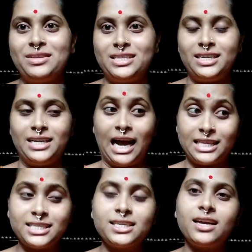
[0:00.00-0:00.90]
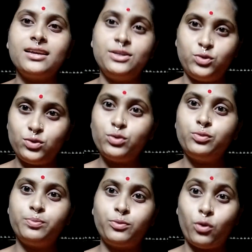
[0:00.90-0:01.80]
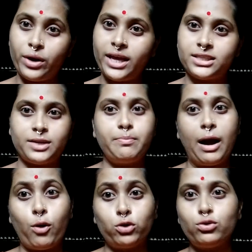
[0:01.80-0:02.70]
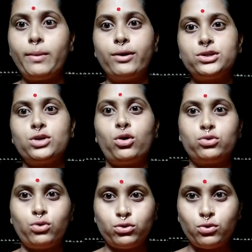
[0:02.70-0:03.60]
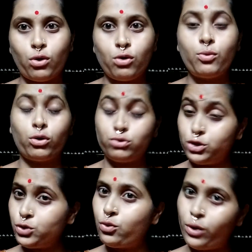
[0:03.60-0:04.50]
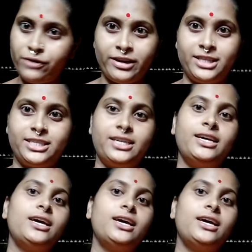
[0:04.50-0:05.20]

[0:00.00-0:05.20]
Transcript: যে আজকে ইউটিউব করে আজকে মা কত মানুষে কত কত রকম কত কিছু করে ফেলছে